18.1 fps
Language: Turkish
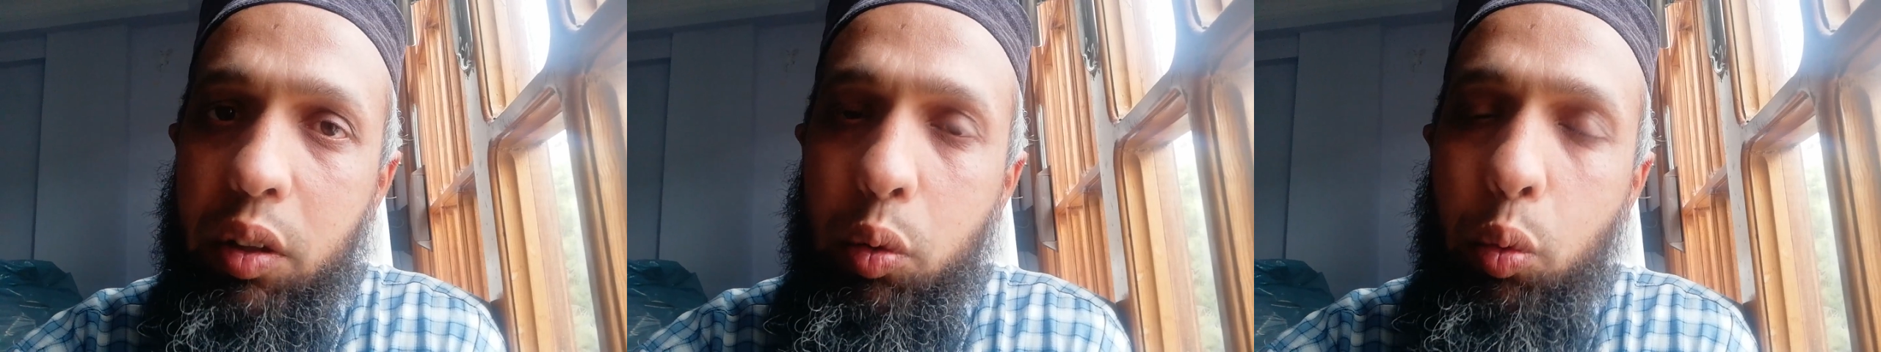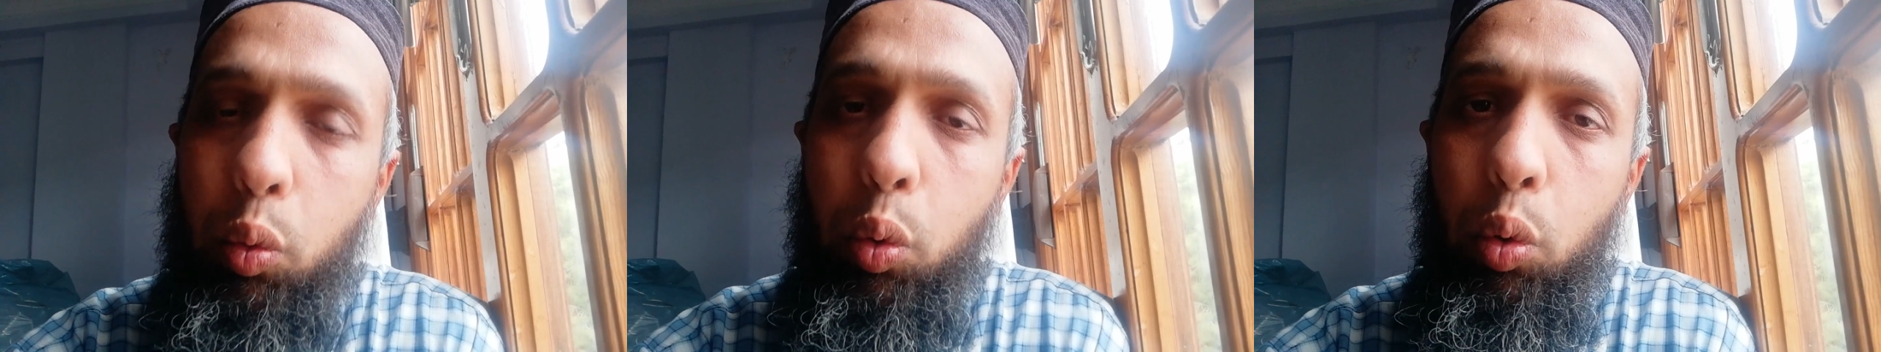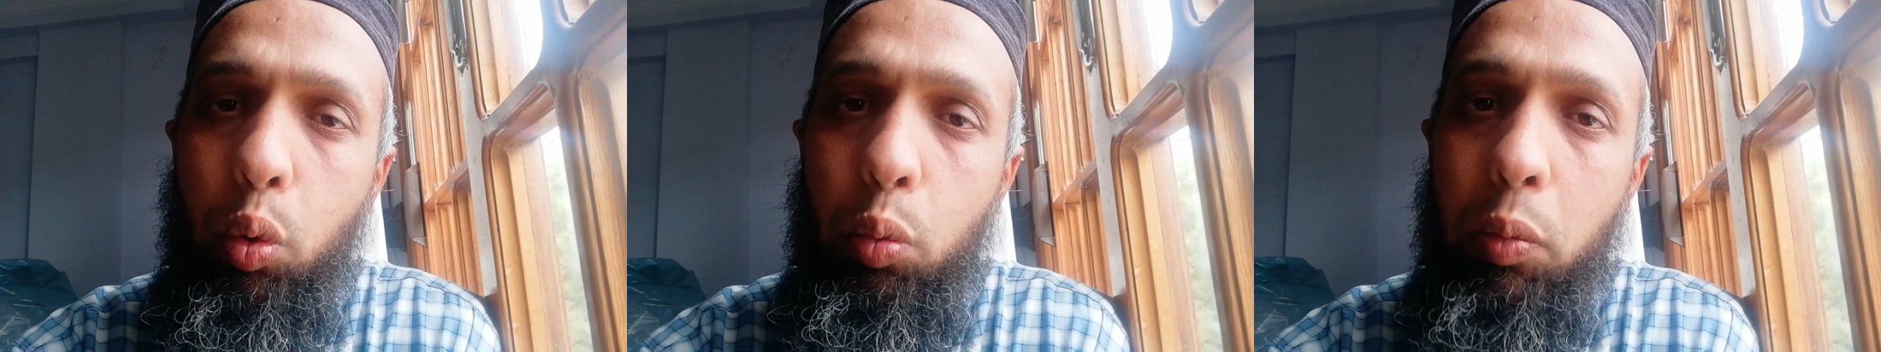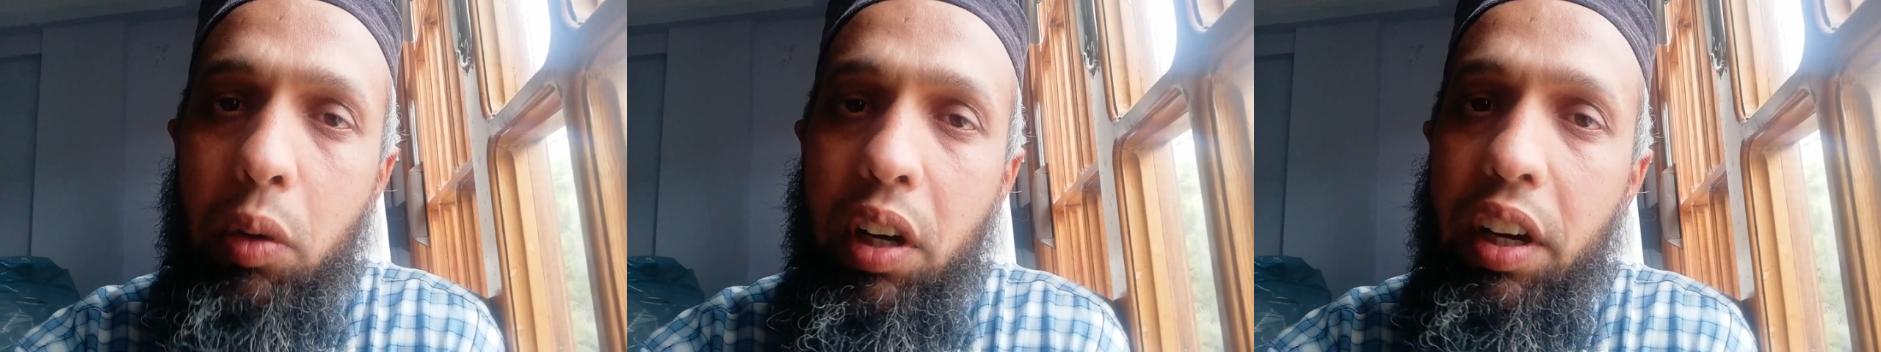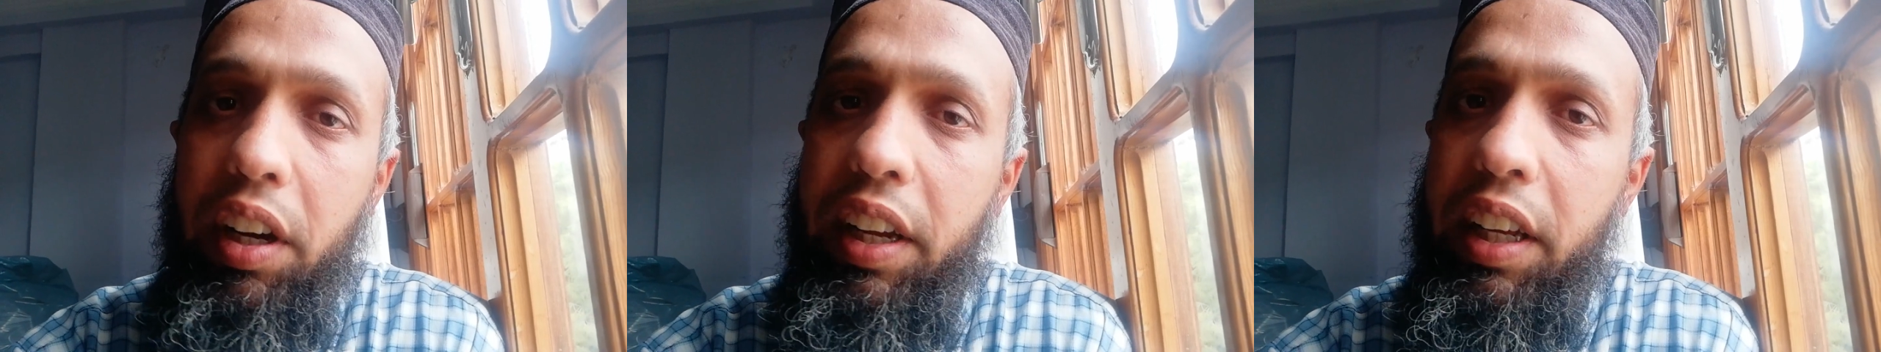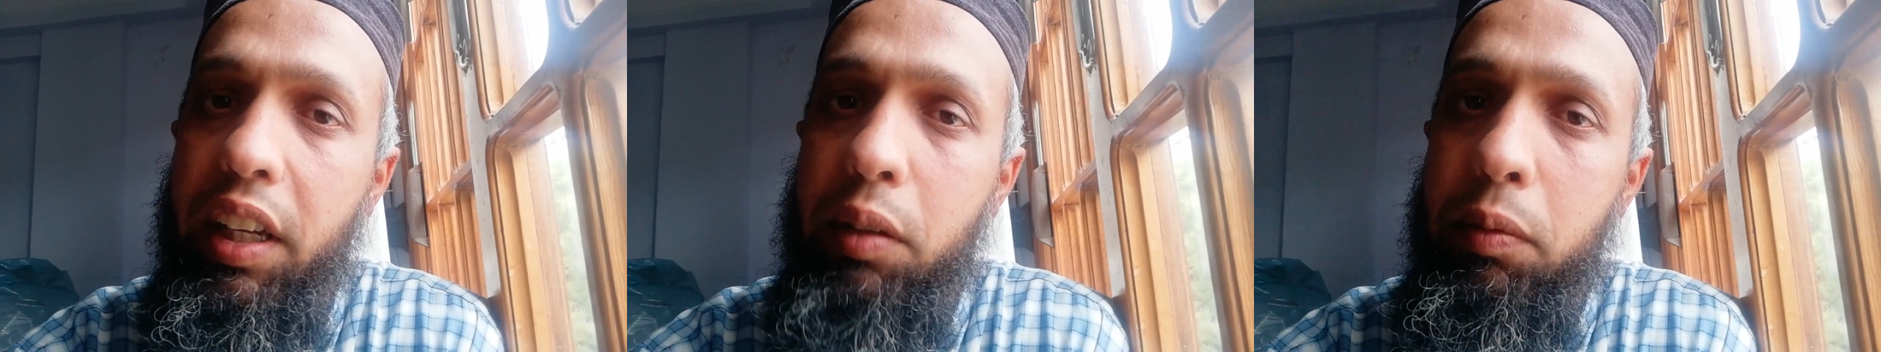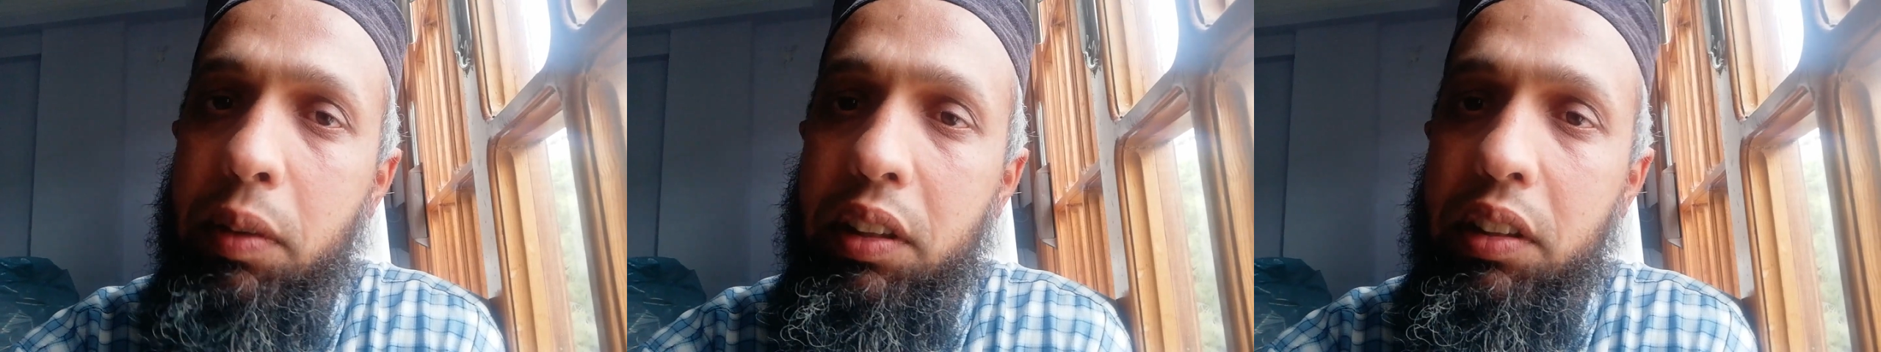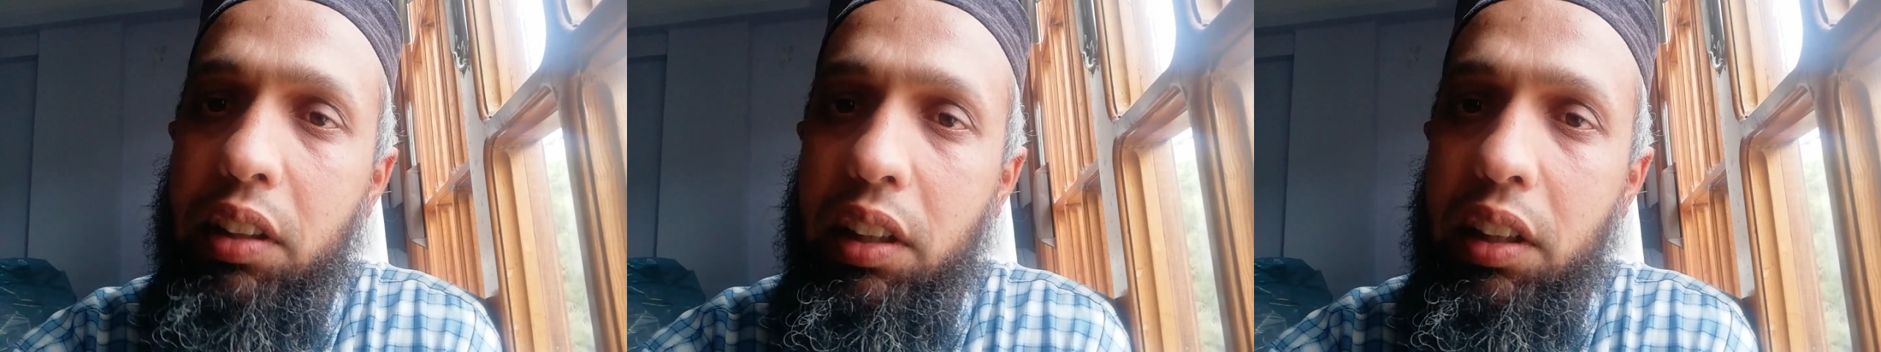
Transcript: kuruma, erime